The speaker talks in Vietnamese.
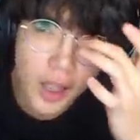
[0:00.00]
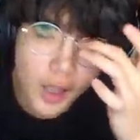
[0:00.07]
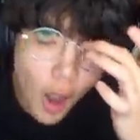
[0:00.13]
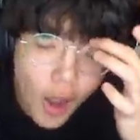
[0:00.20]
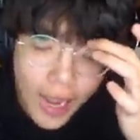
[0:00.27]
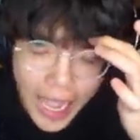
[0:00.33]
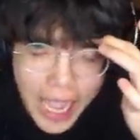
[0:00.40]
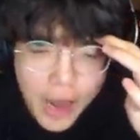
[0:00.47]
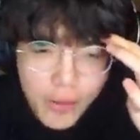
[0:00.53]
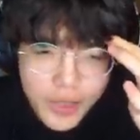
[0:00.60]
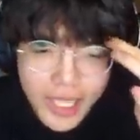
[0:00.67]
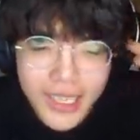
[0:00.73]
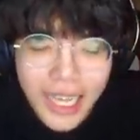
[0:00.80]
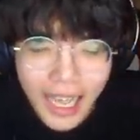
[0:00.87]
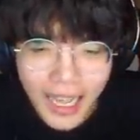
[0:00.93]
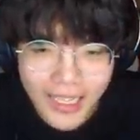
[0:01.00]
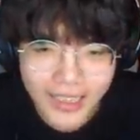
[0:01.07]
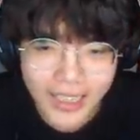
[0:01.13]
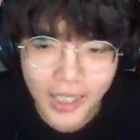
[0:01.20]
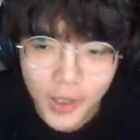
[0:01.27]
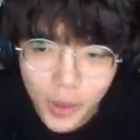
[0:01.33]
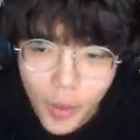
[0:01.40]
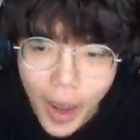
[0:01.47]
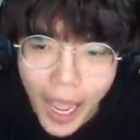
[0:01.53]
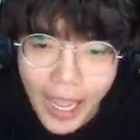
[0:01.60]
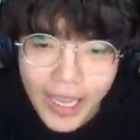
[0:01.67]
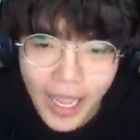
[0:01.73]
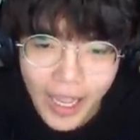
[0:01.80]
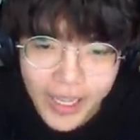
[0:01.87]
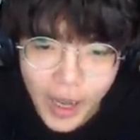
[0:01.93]
con heo chính là hình tượng của
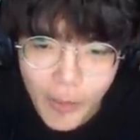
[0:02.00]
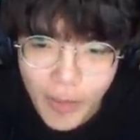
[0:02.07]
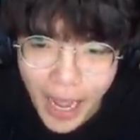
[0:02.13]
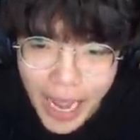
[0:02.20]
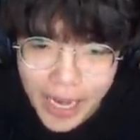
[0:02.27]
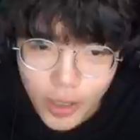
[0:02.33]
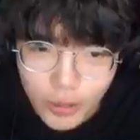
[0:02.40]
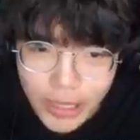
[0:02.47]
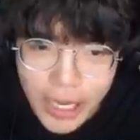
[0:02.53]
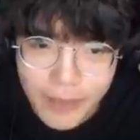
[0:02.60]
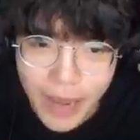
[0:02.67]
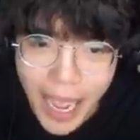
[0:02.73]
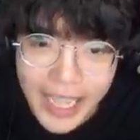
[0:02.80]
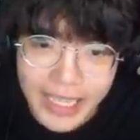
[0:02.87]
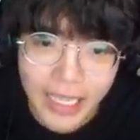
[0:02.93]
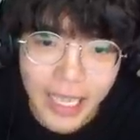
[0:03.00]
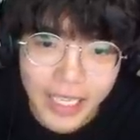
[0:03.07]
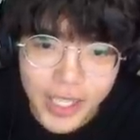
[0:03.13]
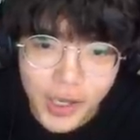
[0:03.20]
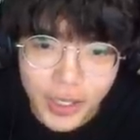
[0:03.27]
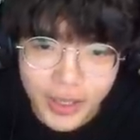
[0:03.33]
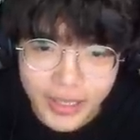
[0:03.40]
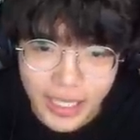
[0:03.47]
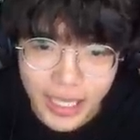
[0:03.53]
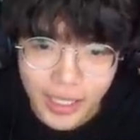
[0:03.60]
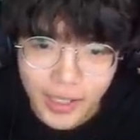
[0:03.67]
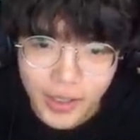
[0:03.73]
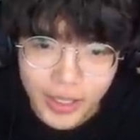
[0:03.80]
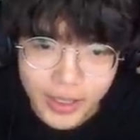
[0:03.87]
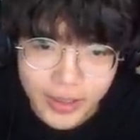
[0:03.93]
ai ở trong hero team ai trả lời trước Để sẽ là
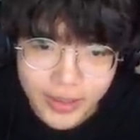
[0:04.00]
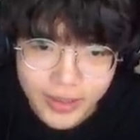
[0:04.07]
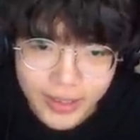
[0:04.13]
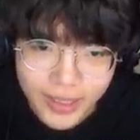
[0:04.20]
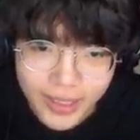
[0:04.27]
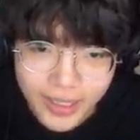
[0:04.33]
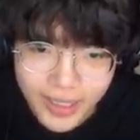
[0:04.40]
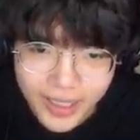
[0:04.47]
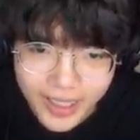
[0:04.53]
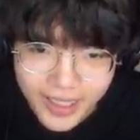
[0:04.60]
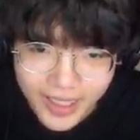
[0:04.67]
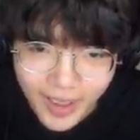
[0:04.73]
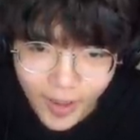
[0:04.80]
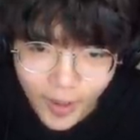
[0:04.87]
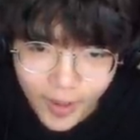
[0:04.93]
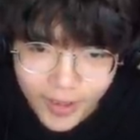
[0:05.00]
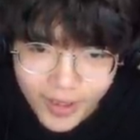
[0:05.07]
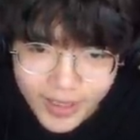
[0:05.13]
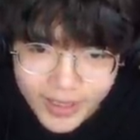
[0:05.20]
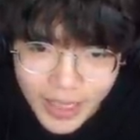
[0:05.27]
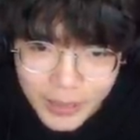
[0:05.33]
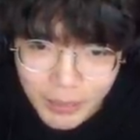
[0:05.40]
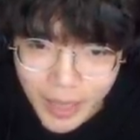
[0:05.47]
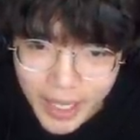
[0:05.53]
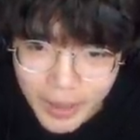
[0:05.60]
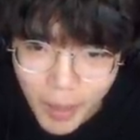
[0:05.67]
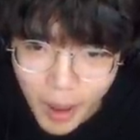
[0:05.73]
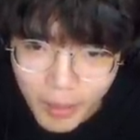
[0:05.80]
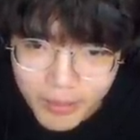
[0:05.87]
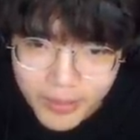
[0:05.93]
người tìm mày tìm mày tìm mày
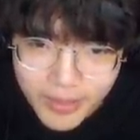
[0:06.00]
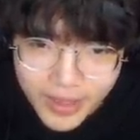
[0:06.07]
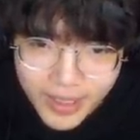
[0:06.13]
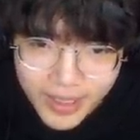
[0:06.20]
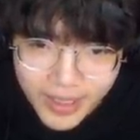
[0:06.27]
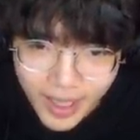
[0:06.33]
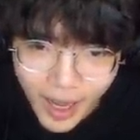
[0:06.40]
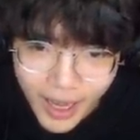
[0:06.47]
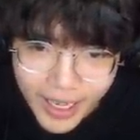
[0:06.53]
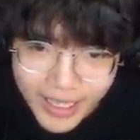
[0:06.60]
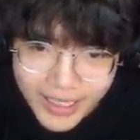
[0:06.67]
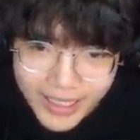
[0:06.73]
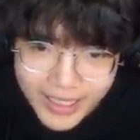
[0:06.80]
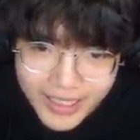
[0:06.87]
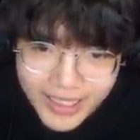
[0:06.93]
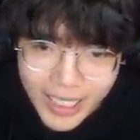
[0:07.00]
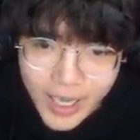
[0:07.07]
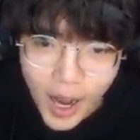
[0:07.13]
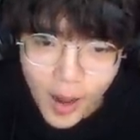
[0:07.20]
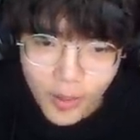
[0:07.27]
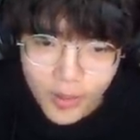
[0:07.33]
đúng không rồi siro